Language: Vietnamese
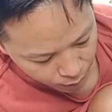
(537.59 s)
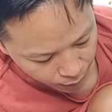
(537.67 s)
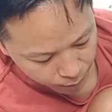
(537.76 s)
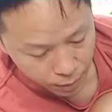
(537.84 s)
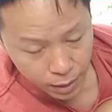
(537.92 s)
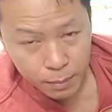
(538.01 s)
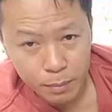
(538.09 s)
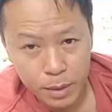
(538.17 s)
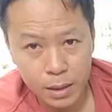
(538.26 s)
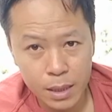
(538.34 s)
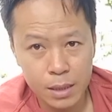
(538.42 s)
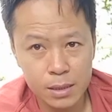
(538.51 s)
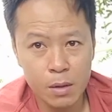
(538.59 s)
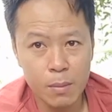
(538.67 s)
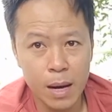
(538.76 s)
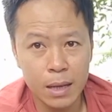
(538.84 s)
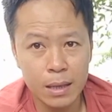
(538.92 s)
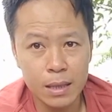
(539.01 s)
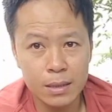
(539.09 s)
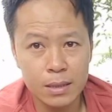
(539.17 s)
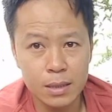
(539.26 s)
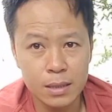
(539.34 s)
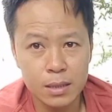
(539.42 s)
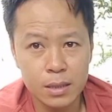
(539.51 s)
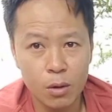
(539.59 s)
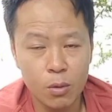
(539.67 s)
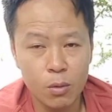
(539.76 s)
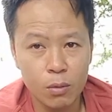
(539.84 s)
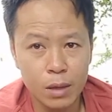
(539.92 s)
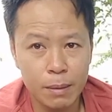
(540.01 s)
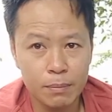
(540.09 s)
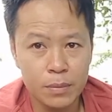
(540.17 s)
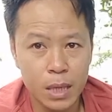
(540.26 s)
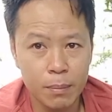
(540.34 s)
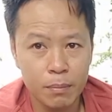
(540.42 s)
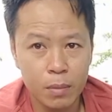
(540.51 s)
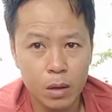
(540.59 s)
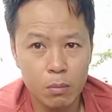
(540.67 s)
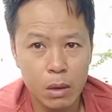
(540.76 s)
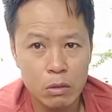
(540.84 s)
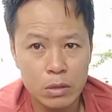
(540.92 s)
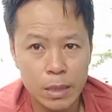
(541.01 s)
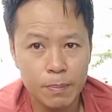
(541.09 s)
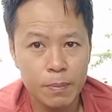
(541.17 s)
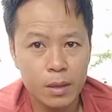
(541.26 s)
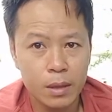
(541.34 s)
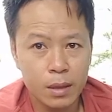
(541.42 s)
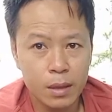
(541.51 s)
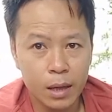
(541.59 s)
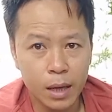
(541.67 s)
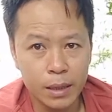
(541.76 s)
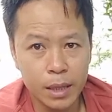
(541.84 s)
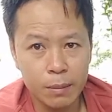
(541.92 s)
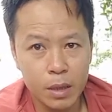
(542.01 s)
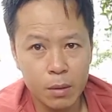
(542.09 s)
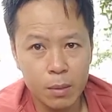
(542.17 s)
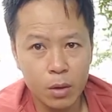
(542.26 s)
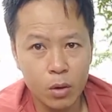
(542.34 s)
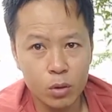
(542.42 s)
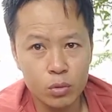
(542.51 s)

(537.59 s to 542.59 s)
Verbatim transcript: em này mình đang giao bán là 9 triệu 500 không bao ship anh em nào mà có